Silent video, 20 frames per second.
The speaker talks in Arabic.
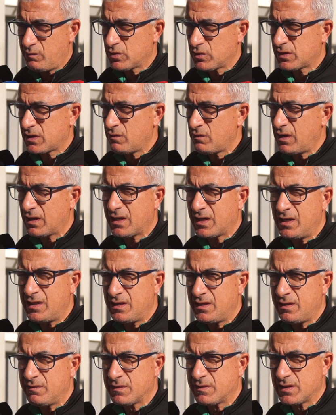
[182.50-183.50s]
مستوى
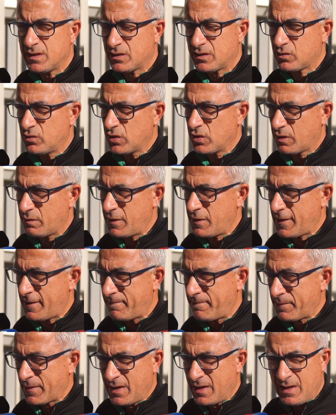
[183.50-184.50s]
الكاليتي تكون كبيره